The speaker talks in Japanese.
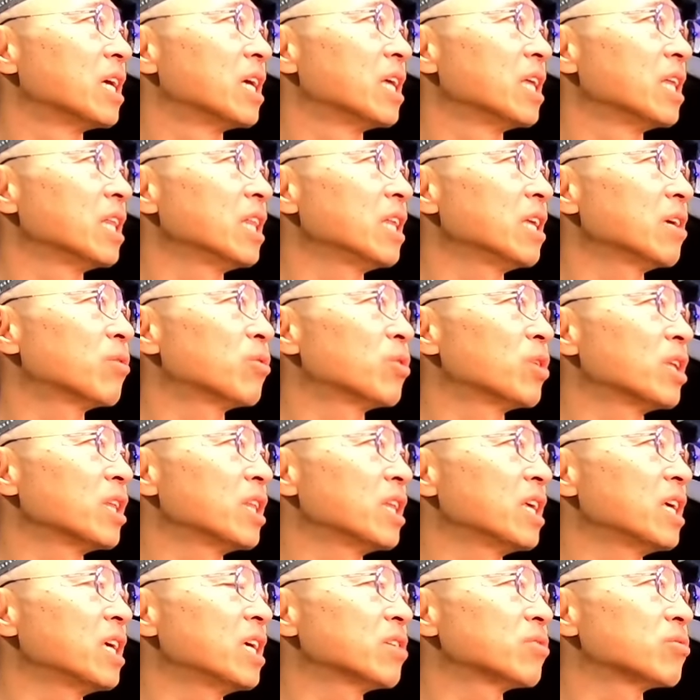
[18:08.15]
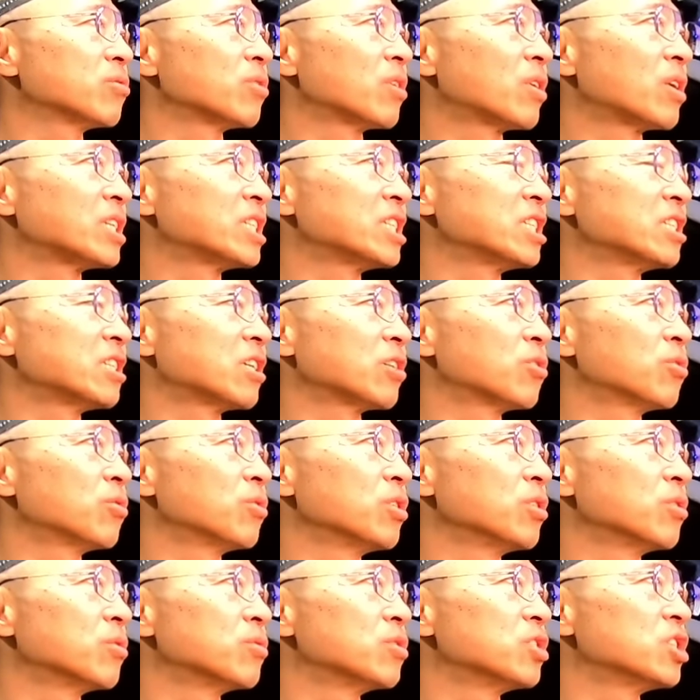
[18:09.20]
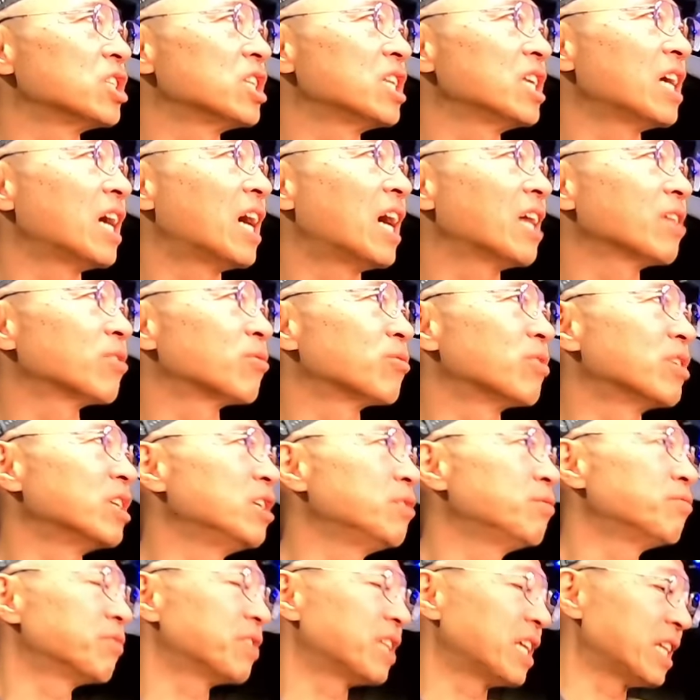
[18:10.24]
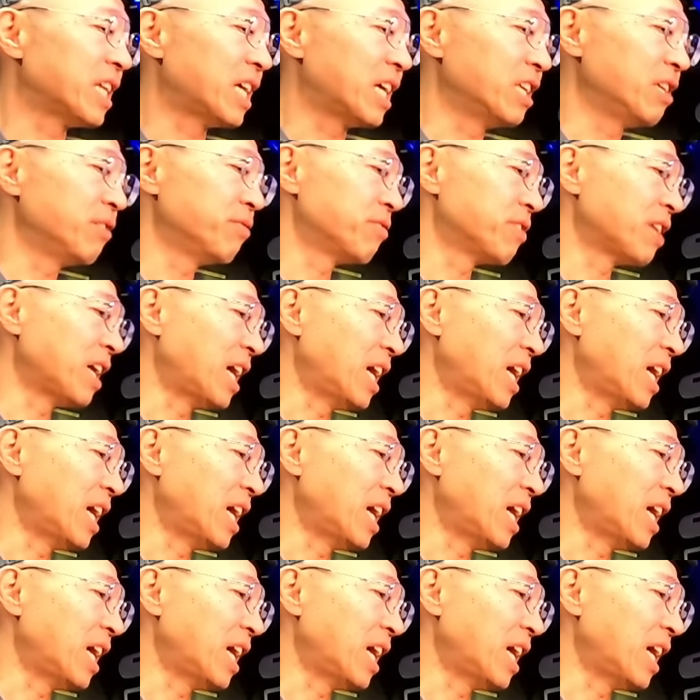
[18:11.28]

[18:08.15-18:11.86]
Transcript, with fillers: で、これでその走った距離に応じて、あ、あとイフタだ、イフタ。